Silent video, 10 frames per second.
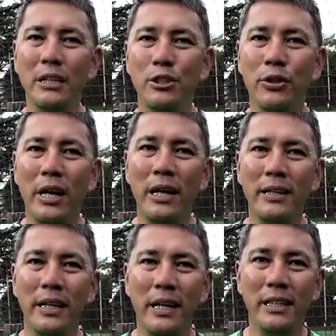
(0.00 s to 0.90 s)
10回
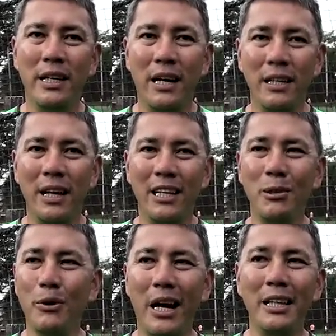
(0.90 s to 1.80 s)
やって1回しか勝てないの
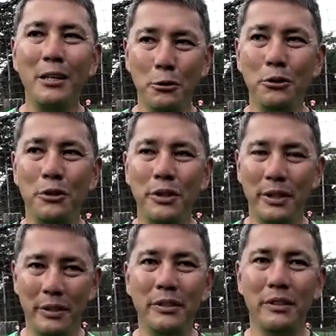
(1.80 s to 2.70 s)
も勝てる、う
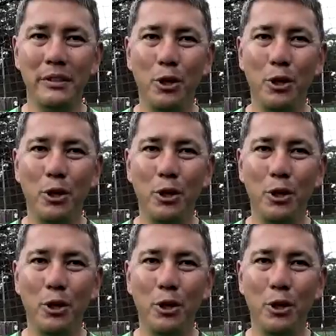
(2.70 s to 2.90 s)
ん、